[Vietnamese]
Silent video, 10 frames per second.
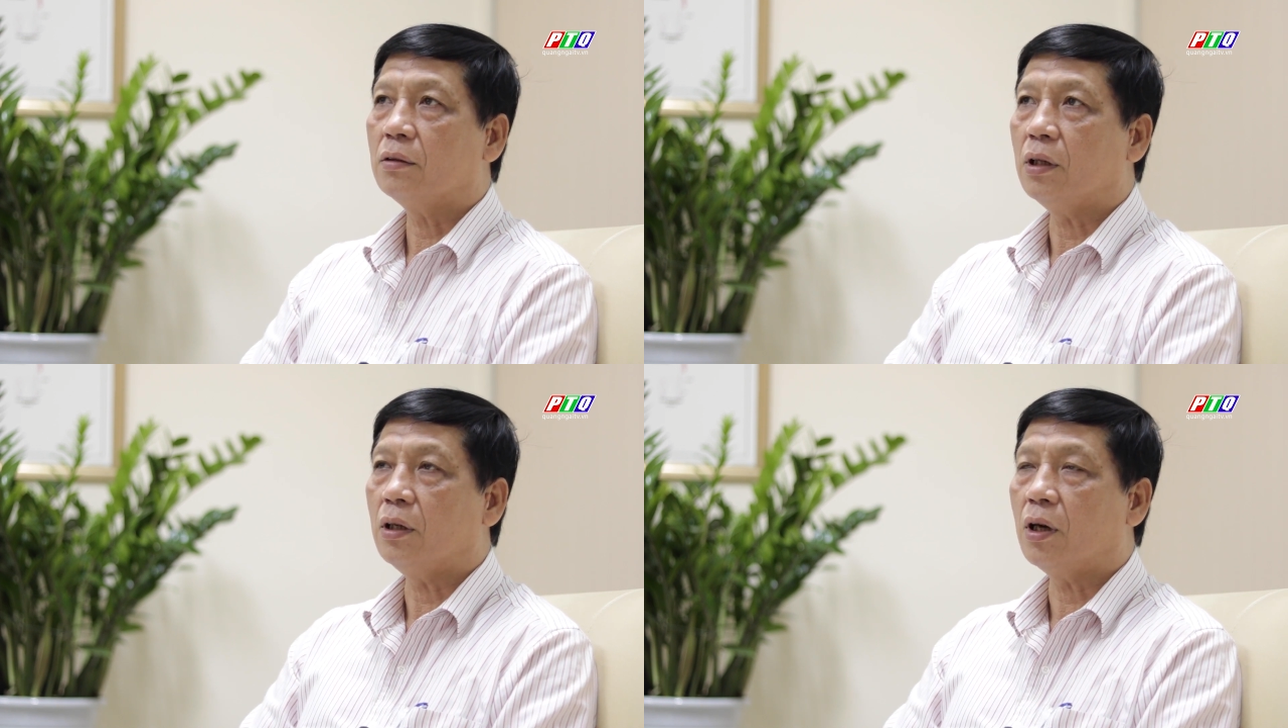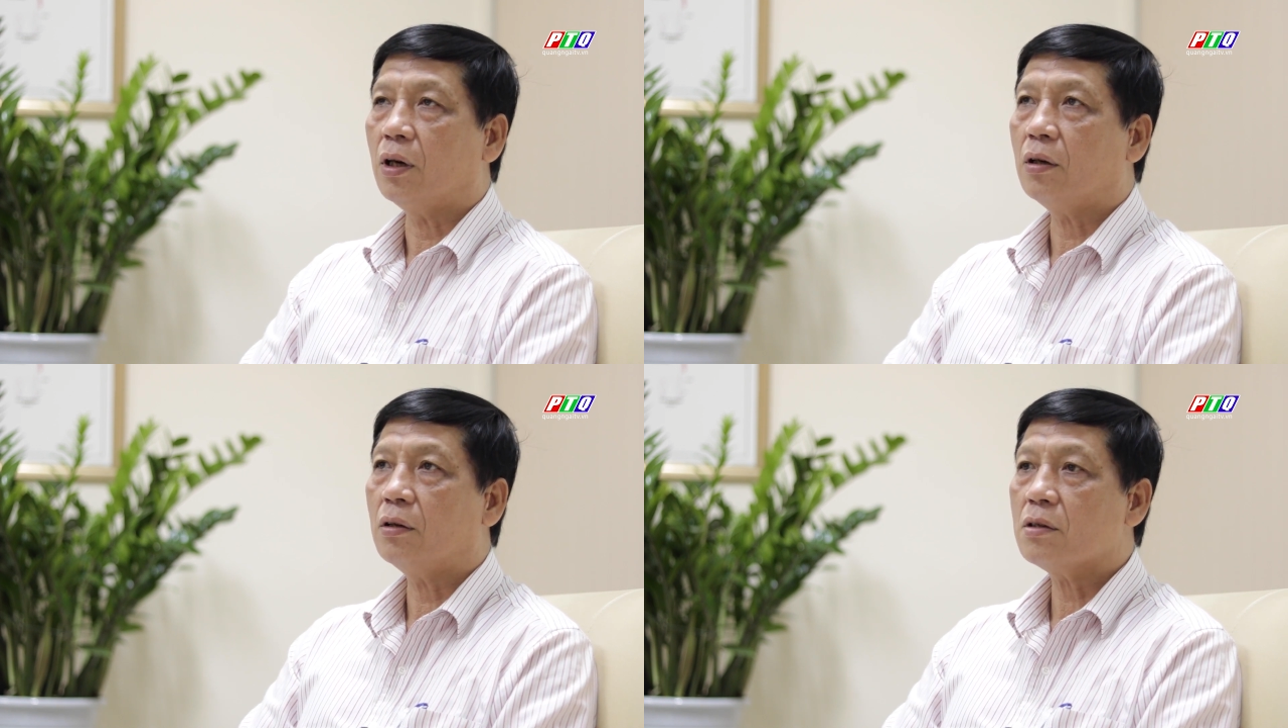thì
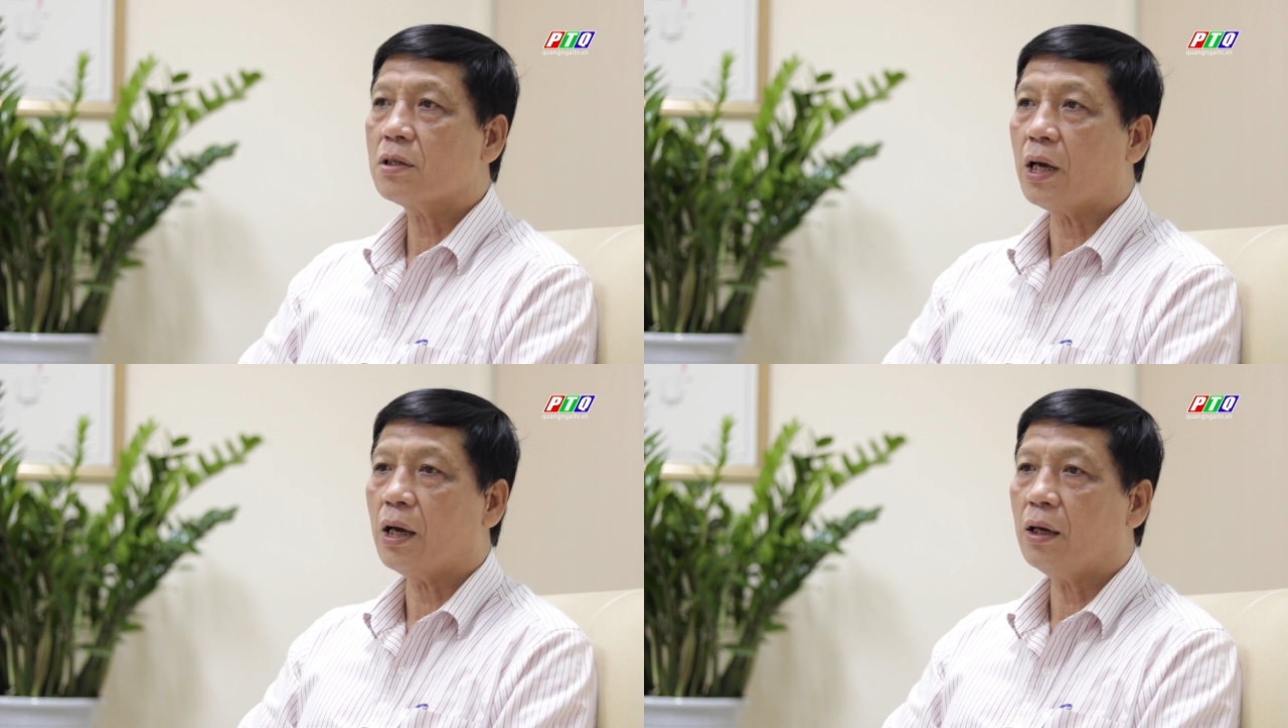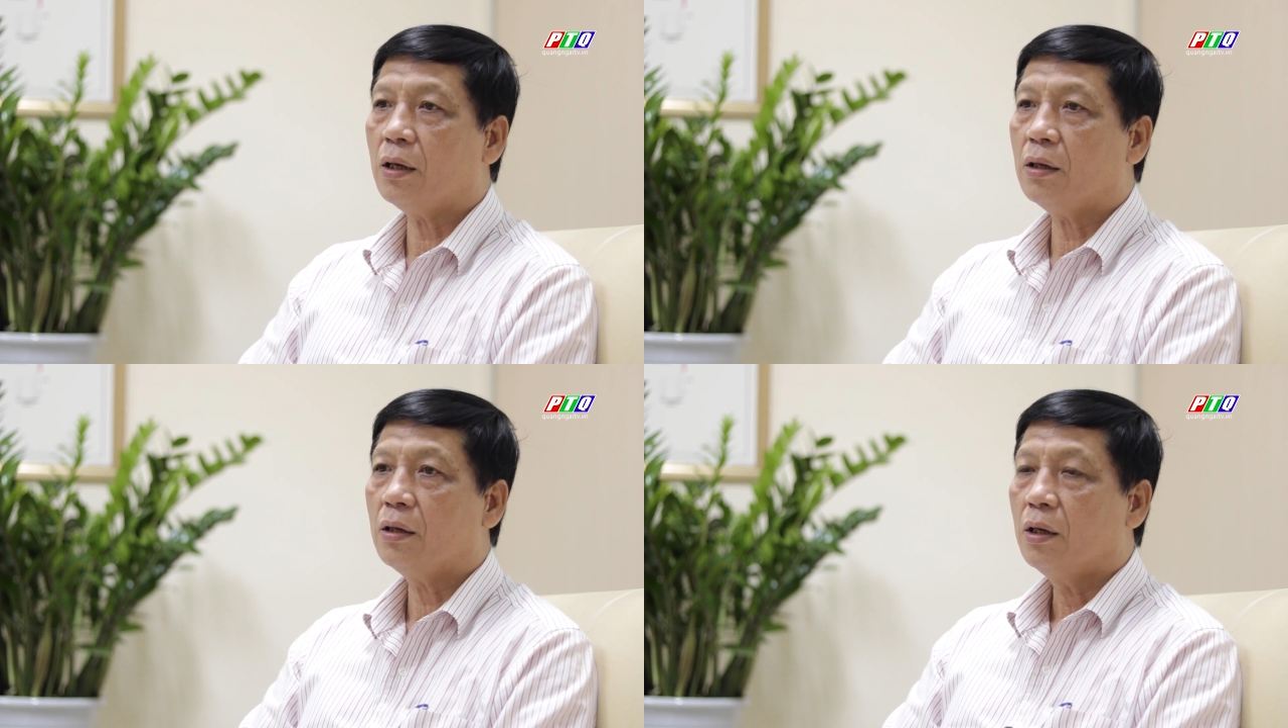nó
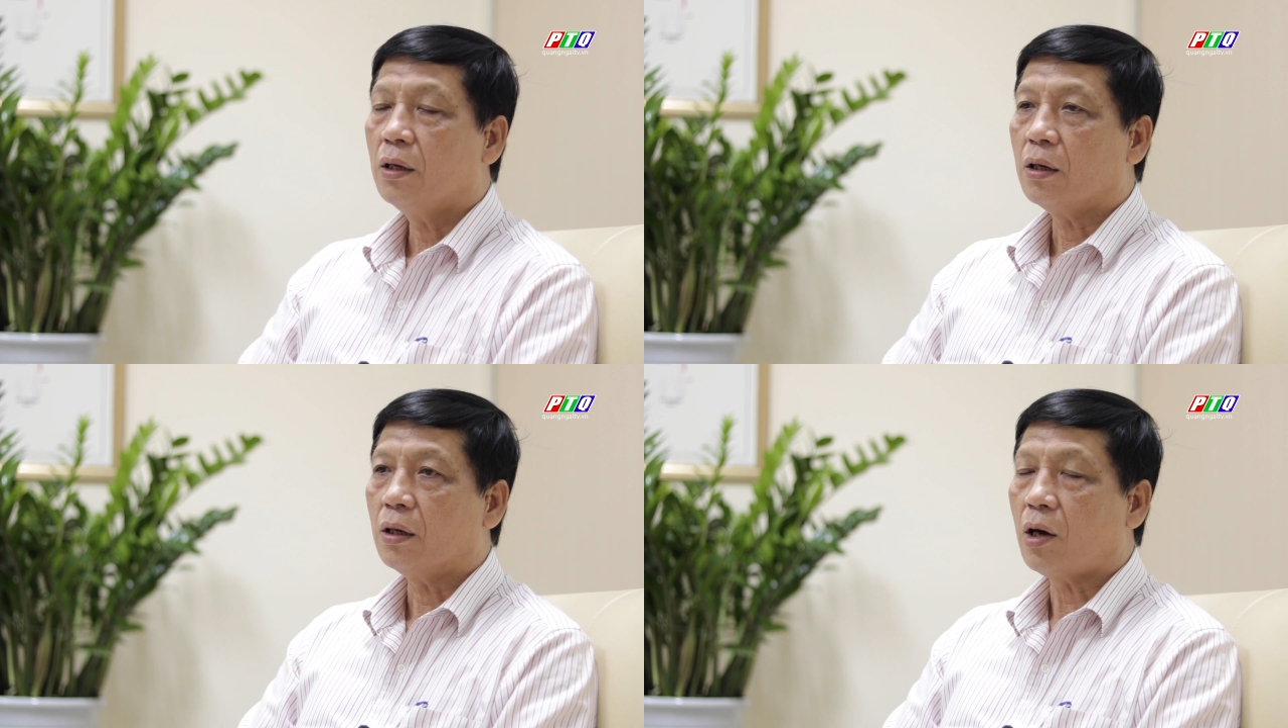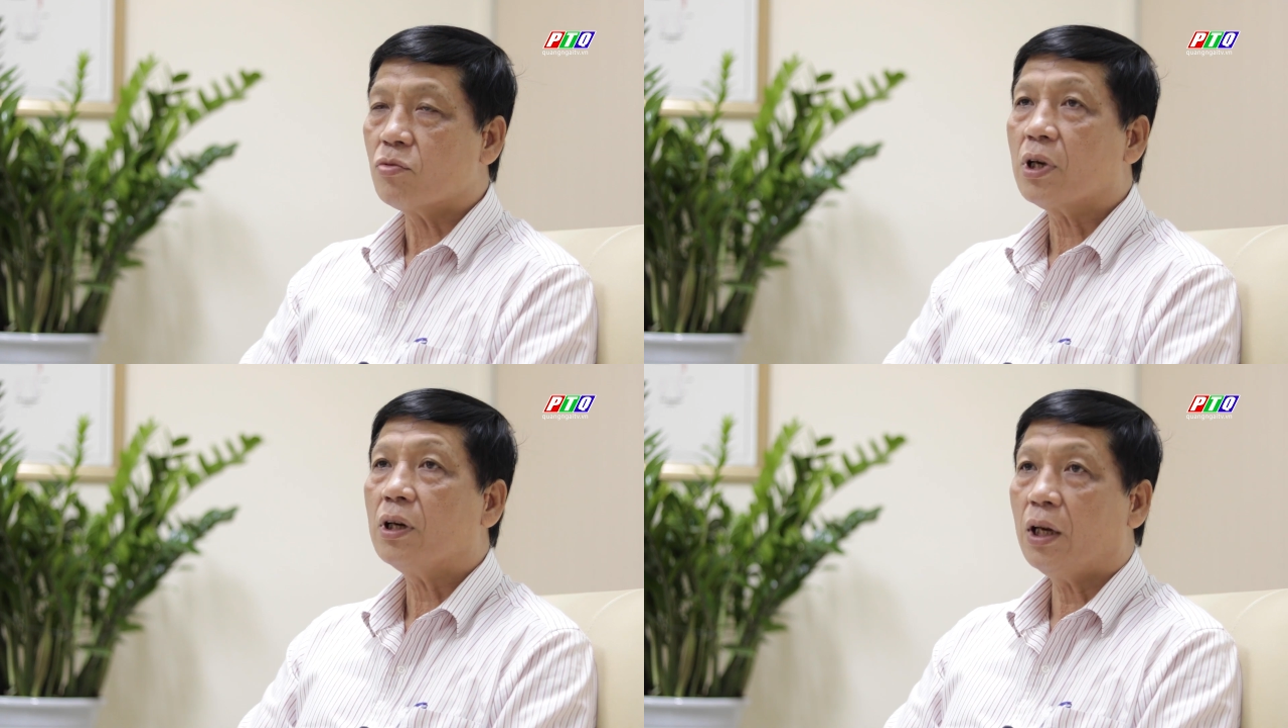sẽ
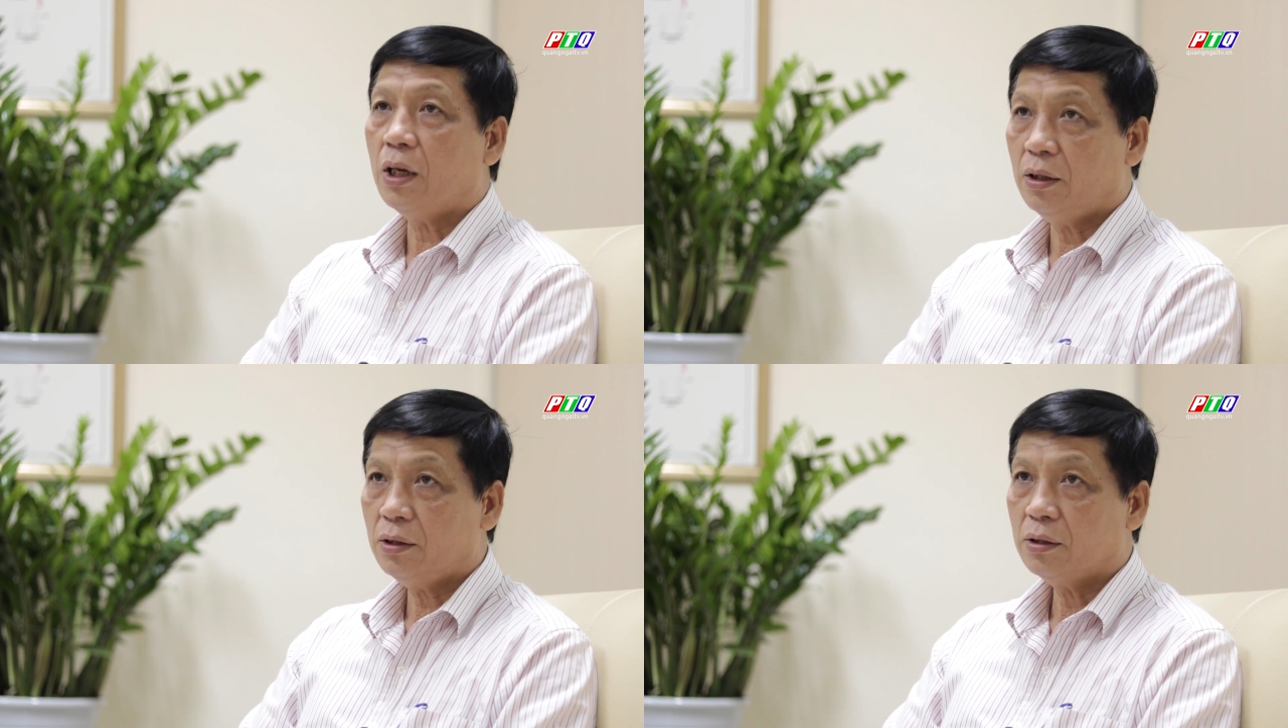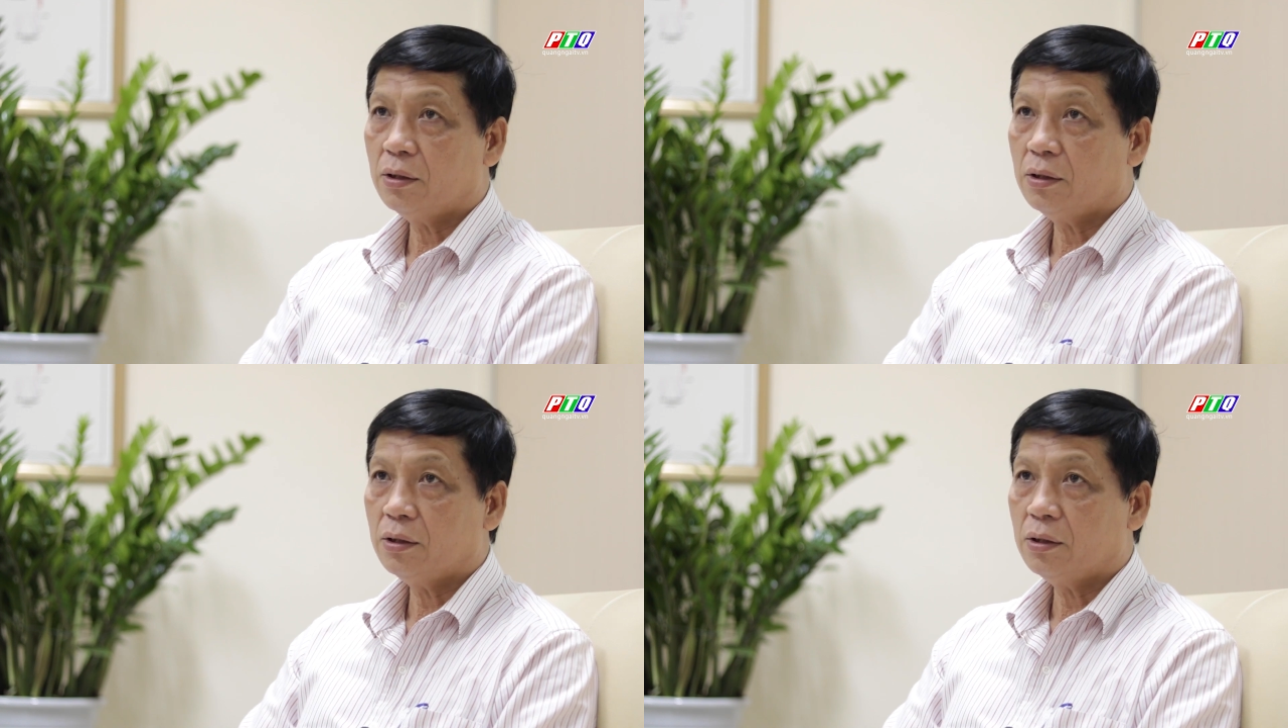công suất nó lớn,